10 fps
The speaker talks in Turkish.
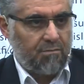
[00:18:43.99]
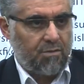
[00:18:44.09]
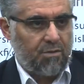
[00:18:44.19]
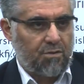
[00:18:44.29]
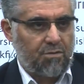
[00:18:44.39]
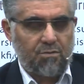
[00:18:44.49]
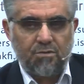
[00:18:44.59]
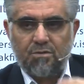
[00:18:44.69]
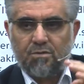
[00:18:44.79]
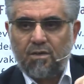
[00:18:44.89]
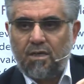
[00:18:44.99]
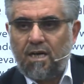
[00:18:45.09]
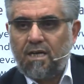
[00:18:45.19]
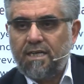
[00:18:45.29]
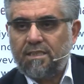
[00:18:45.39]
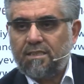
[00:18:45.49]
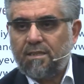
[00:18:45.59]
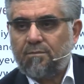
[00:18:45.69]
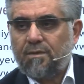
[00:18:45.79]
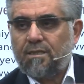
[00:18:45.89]
Biliyorsunuz akaid
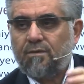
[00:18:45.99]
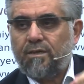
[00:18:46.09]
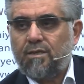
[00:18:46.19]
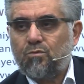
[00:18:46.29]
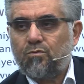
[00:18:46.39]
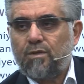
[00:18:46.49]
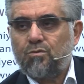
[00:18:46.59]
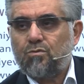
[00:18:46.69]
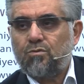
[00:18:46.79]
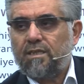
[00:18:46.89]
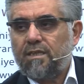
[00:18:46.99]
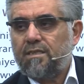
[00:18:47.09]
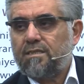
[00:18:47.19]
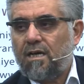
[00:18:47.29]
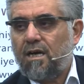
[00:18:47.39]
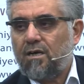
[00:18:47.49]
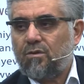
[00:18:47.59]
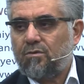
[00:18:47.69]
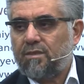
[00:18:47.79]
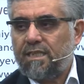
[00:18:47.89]
kitaplarında ve nüzul İsa
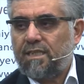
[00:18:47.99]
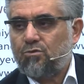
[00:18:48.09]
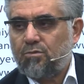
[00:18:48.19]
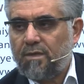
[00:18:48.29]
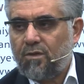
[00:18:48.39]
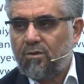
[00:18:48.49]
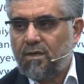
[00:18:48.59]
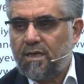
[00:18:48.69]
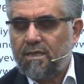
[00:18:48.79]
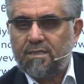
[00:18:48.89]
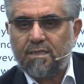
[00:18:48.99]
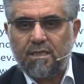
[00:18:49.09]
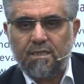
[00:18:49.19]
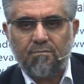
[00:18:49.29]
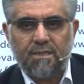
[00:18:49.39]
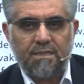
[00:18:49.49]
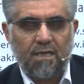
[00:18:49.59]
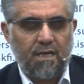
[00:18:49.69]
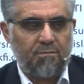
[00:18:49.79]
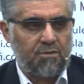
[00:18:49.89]
hakkun diye de cümle koyarlar. İsa'nın inmesi
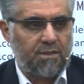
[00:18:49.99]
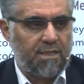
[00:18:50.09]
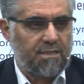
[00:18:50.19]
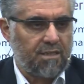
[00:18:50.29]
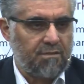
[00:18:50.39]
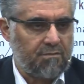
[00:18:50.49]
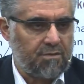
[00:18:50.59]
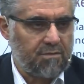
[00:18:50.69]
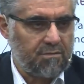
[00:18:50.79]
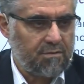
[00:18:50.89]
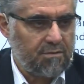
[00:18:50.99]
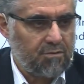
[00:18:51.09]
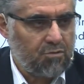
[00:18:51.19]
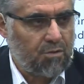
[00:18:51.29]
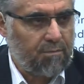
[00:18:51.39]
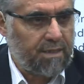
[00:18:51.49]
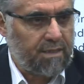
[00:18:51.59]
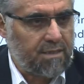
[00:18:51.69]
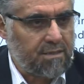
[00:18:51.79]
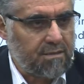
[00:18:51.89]
hakmış, gerçekmiş. Çok
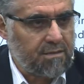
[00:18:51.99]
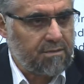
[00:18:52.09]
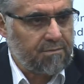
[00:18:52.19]
beklersiniz.